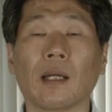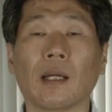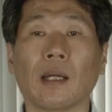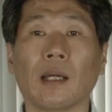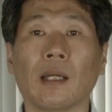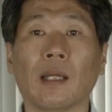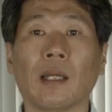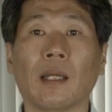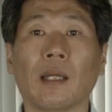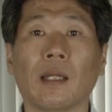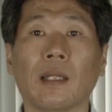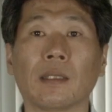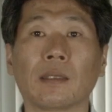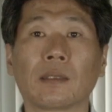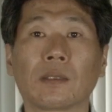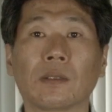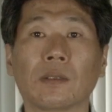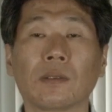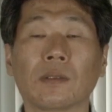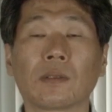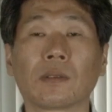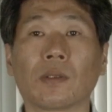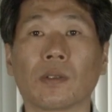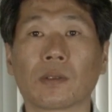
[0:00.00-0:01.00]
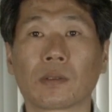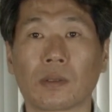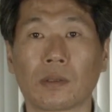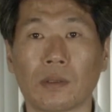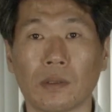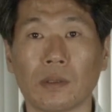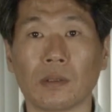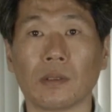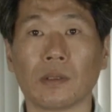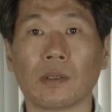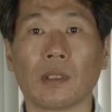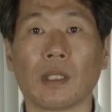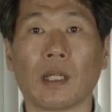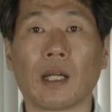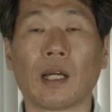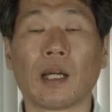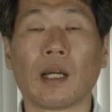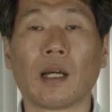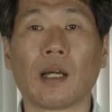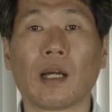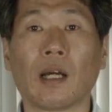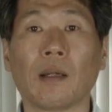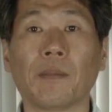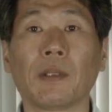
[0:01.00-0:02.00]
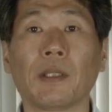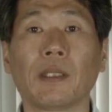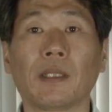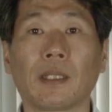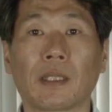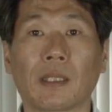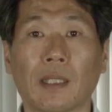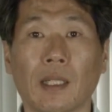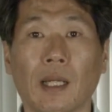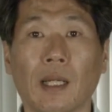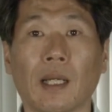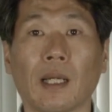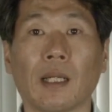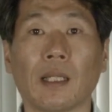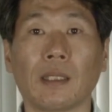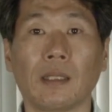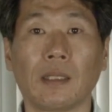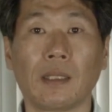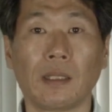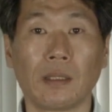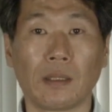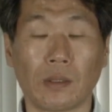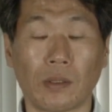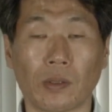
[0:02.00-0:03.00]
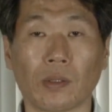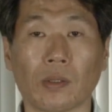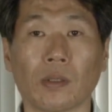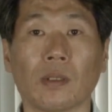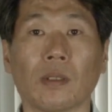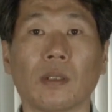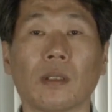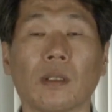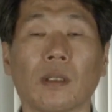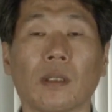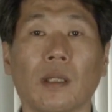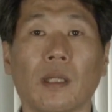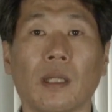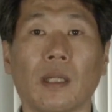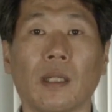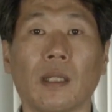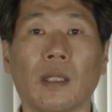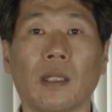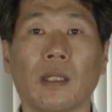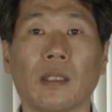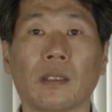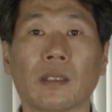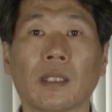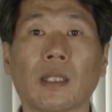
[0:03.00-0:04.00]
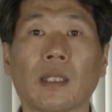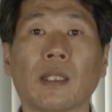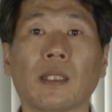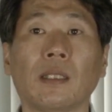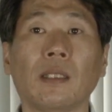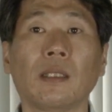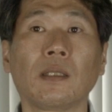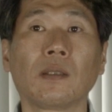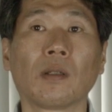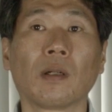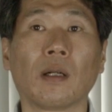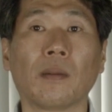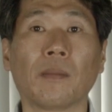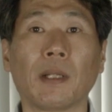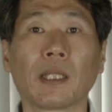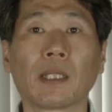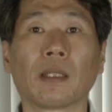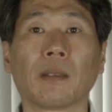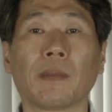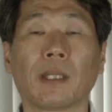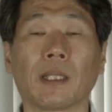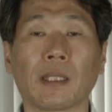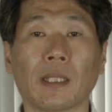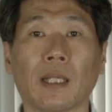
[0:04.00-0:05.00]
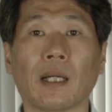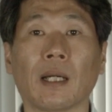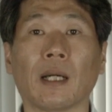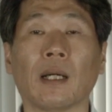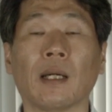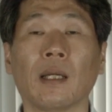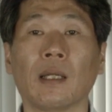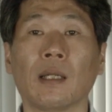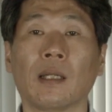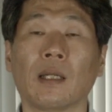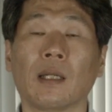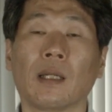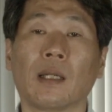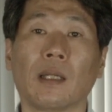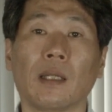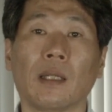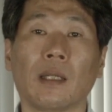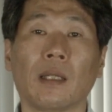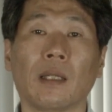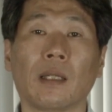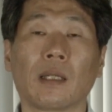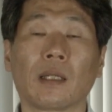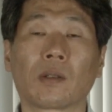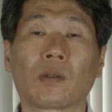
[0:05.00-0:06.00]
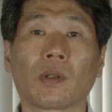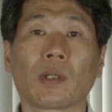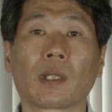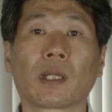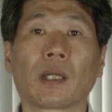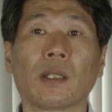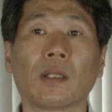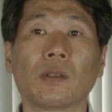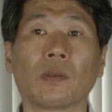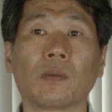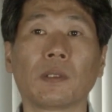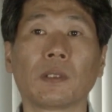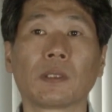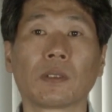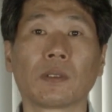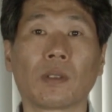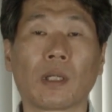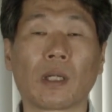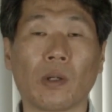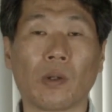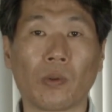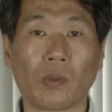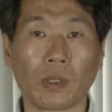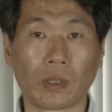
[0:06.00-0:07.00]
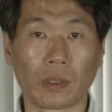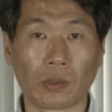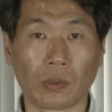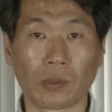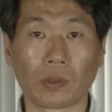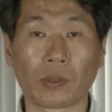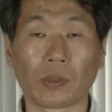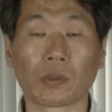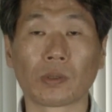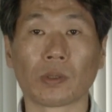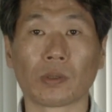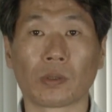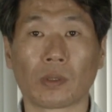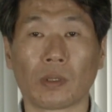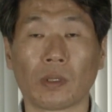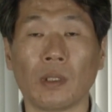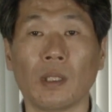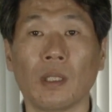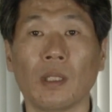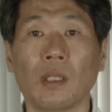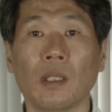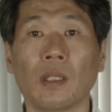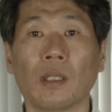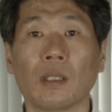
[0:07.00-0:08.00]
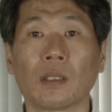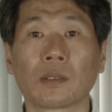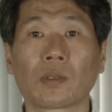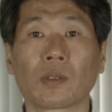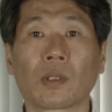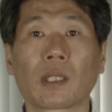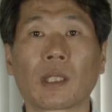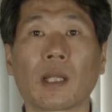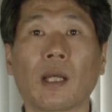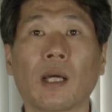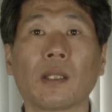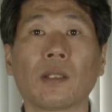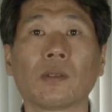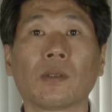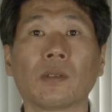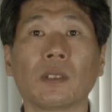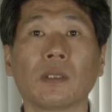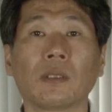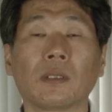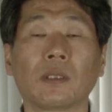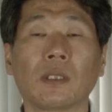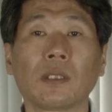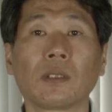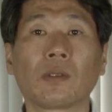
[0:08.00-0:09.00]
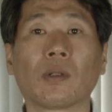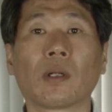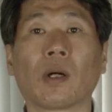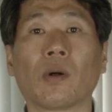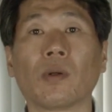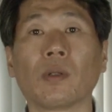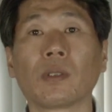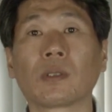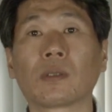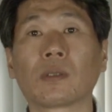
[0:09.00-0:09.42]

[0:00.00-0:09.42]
中国、アメリカ、インド、ただインドはまだまだ、これから伸びしろが多いということと、それから人口が多い